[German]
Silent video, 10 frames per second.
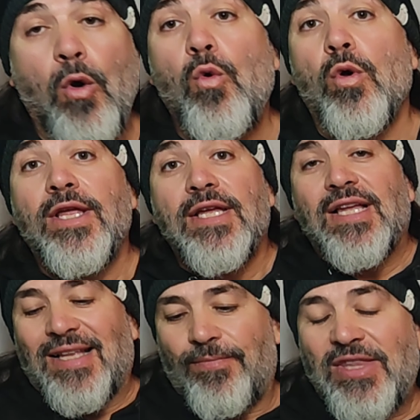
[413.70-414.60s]
Oh,
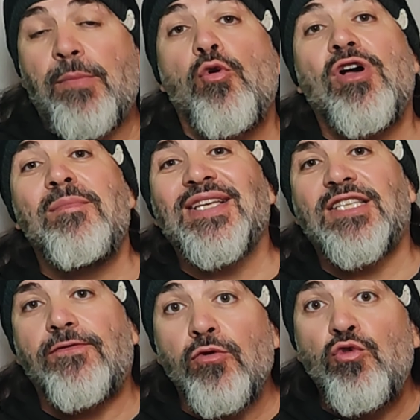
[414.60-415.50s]
der
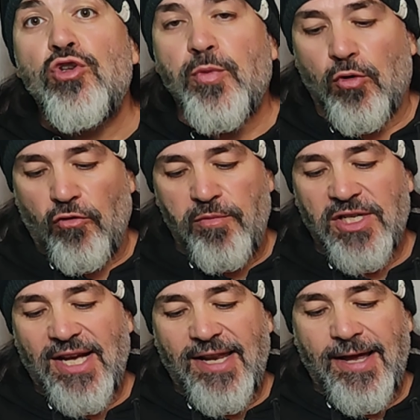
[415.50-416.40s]
Bürgermeister von Duisburg ruft
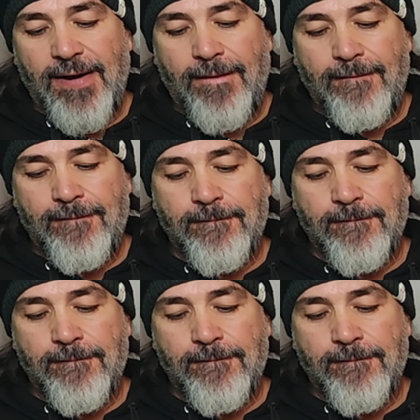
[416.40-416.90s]
mich gerade an.